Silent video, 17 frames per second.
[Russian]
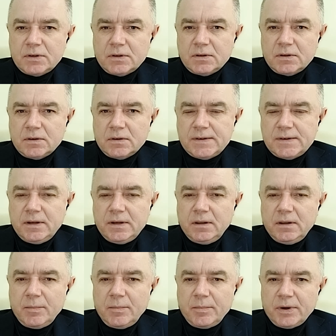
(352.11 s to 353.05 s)

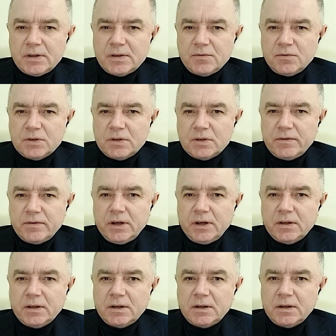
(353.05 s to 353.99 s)
серийное производство
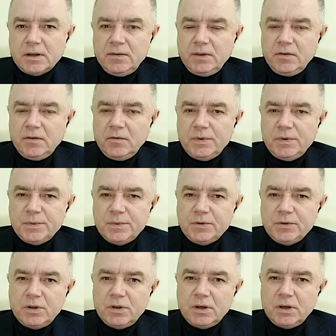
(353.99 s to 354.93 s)
некоторых видов
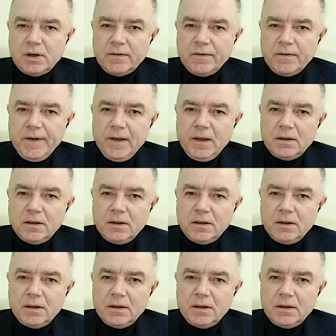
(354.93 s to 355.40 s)
беспилотников.